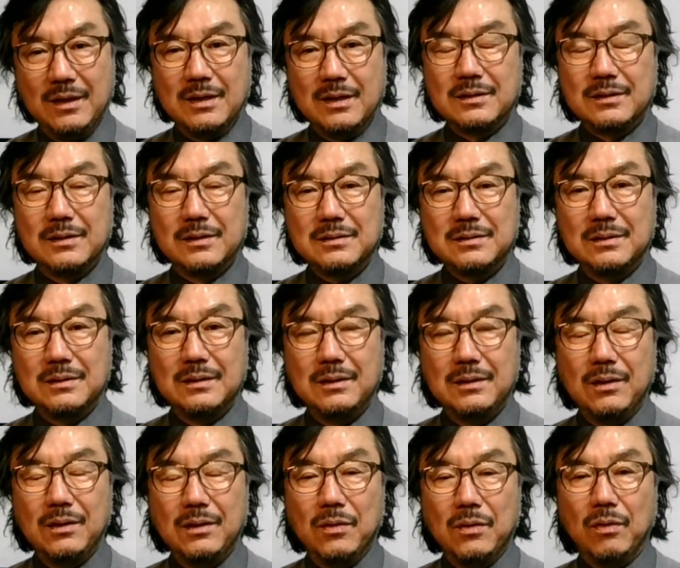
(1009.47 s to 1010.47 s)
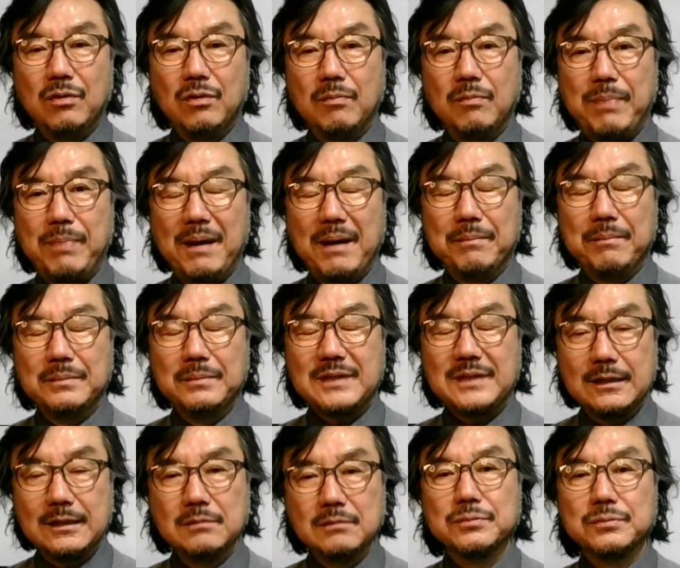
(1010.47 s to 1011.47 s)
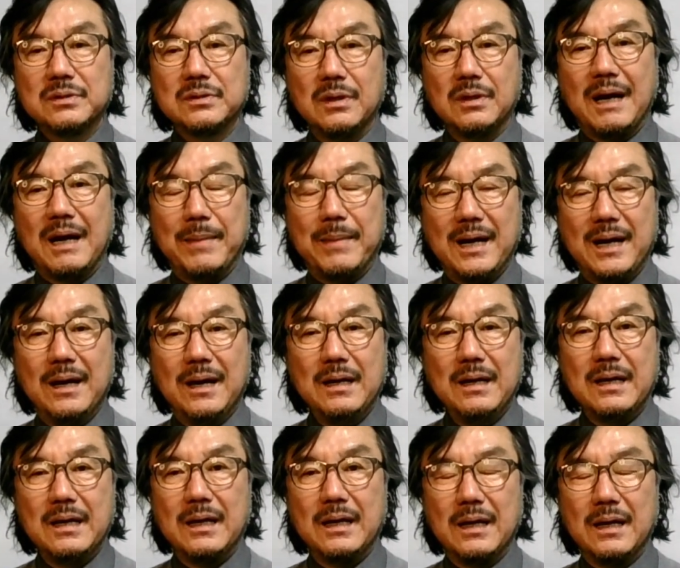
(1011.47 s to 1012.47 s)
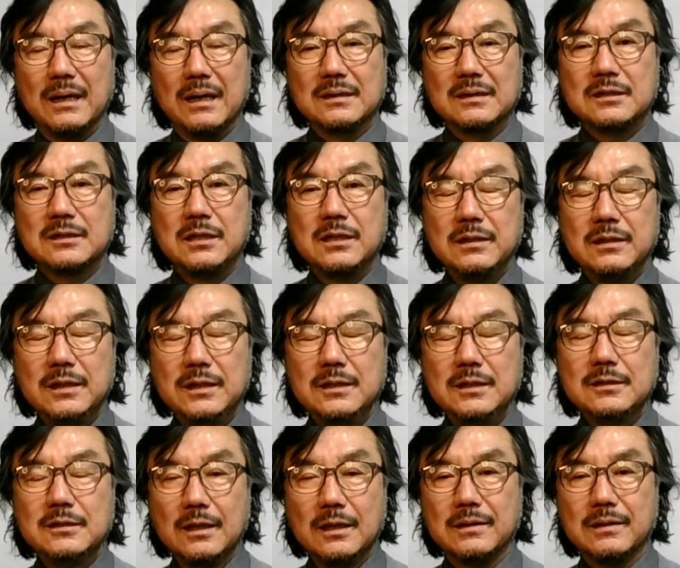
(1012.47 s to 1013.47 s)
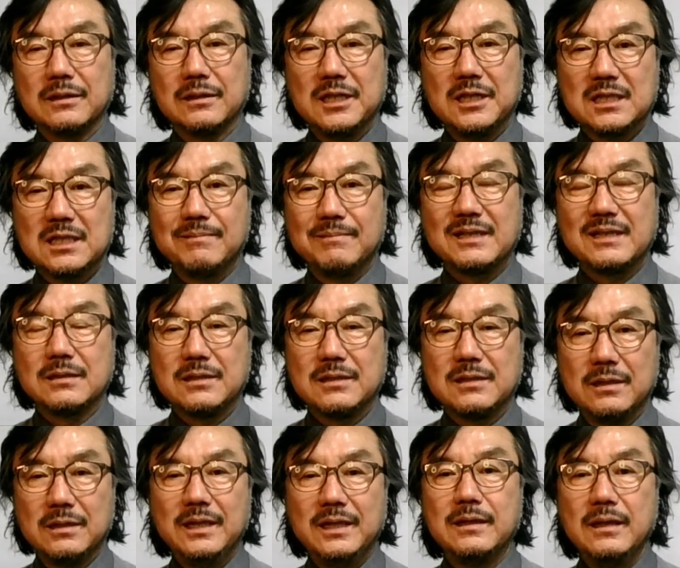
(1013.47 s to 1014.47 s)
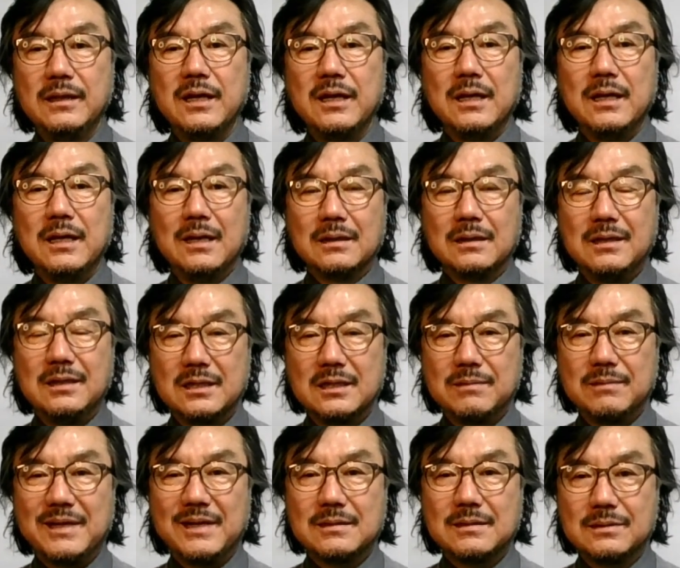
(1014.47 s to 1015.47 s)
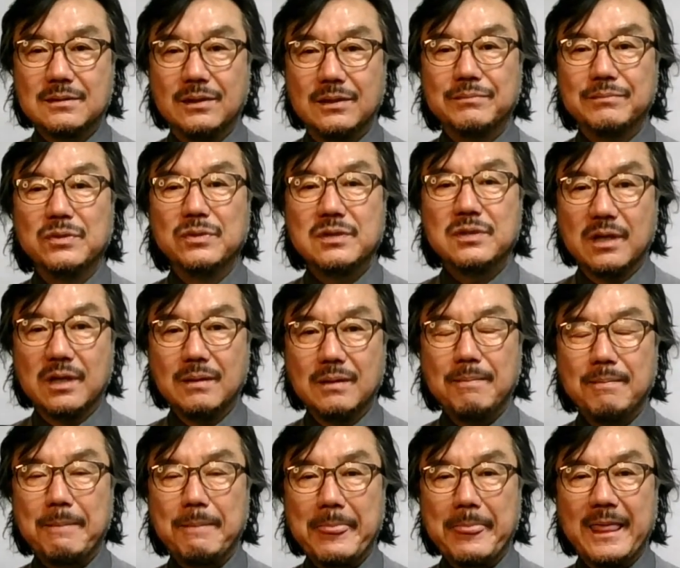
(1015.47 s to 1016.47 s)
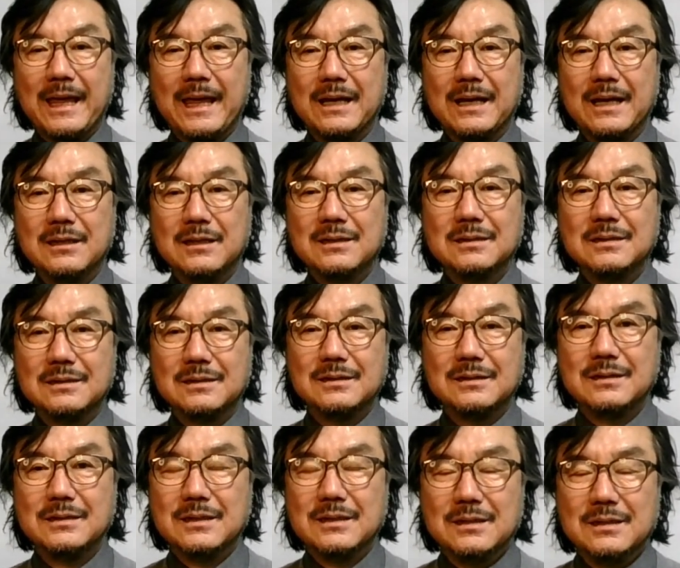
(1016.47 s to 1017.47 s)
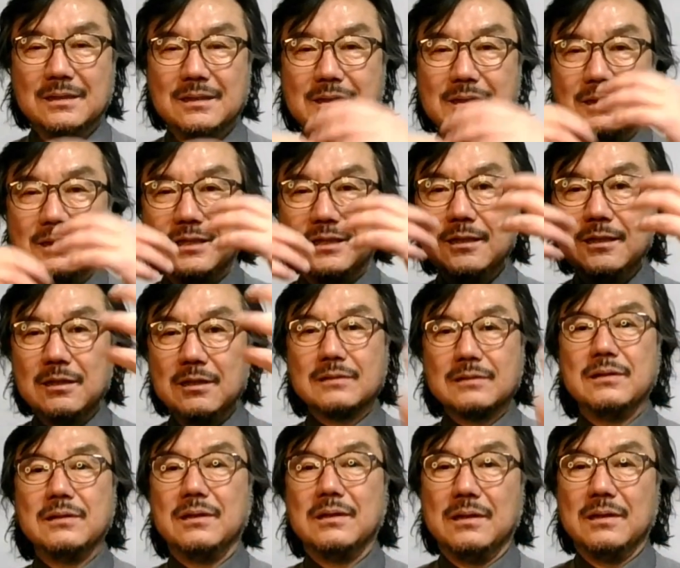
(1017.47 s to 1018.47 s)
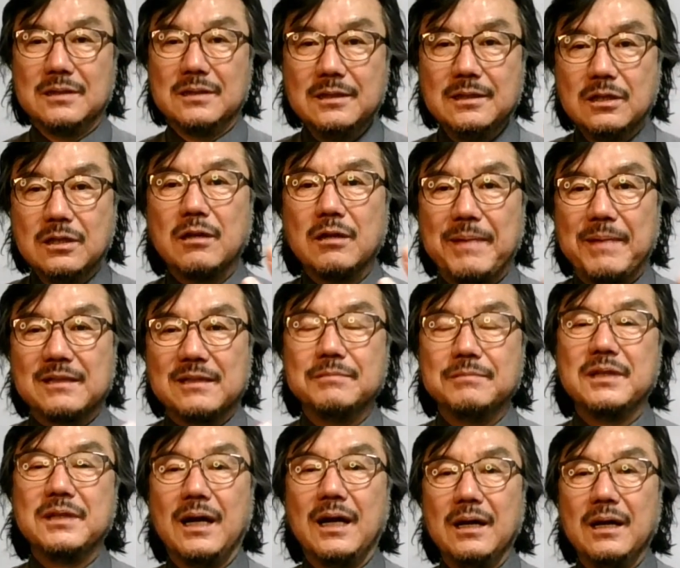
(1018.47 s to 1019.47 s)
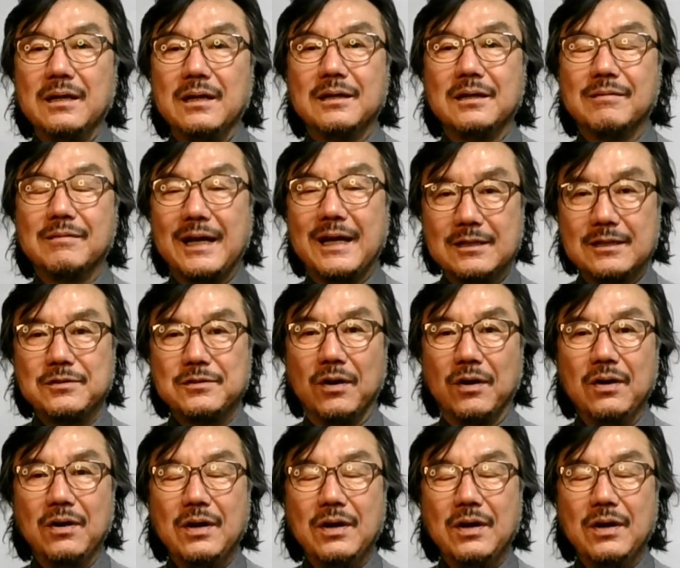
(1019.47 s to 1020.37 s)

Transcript: 그것을 오늘 밤 자정부터 아마 어, 천인전 크리스마스 천인 크리스마스 선물전 응, 네, 음, 예, 신청서 신청을 받습니다. 여러분 아시죠?